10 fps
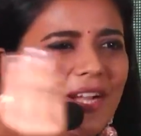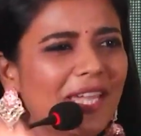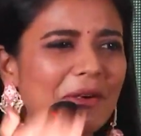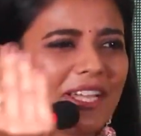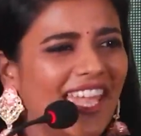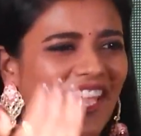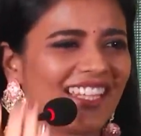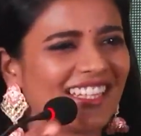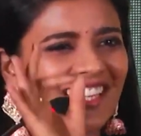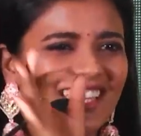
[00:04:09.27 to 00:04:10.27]
ஓகே ஓகே
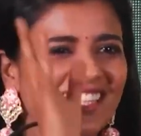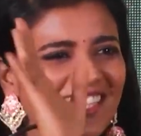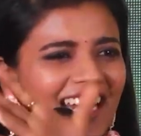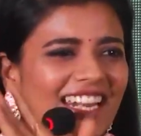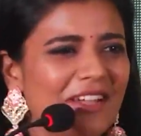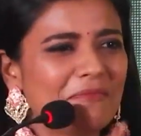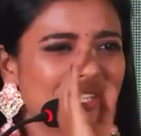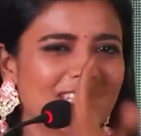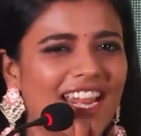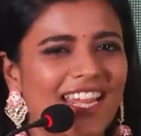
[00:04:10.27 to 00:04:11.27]
இது நல்ல
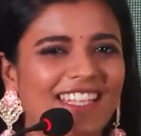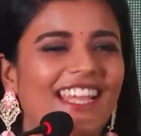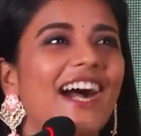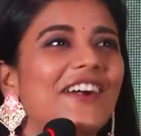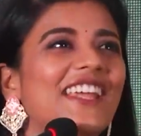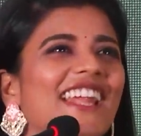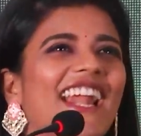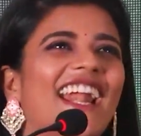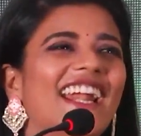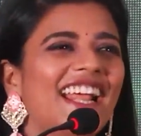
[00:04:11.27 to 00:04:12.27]
எமோஷன் ஆகி அப்படி
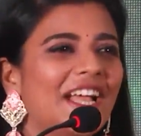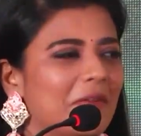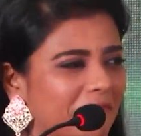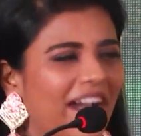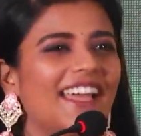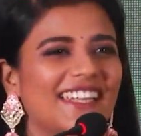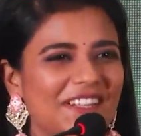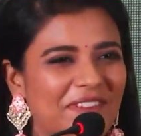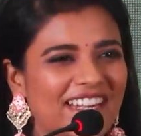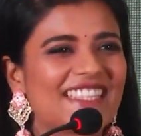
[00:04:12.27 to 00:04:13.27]

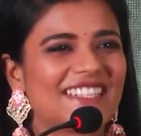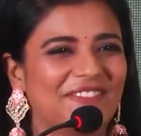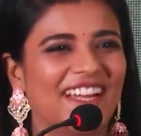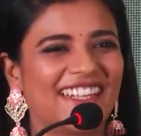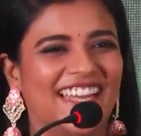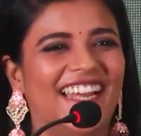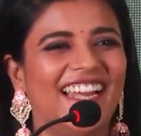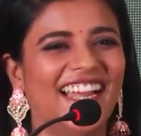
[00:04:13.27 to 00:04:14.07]
பாரியா மன்னிச்சுன்னு பாரியா